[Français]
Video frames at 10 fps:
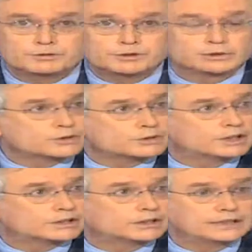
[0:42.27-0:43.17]
faisons toujours
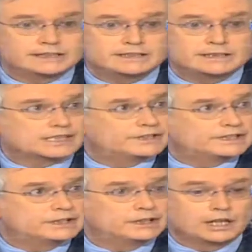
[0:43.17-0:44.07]
lorsqu'il y a des images
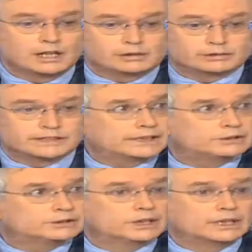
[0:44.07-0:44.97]
difficiles. On essaie
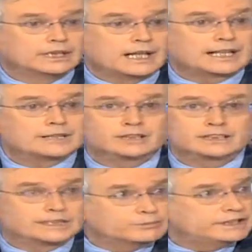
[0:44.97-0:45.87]
de à la fois
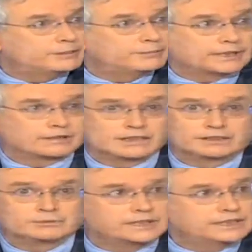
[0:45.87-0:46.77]
témoigner parce que c'est
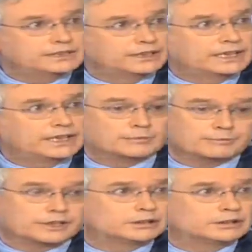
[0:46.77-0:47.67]
notre métier, et en même
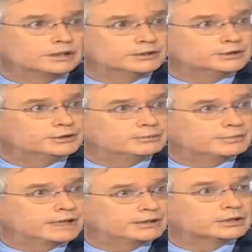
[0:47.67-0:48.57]
temps de ne
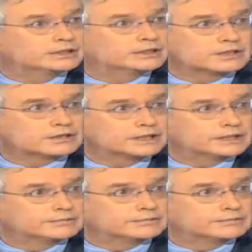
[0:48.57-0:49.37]
pas heurter et choquer.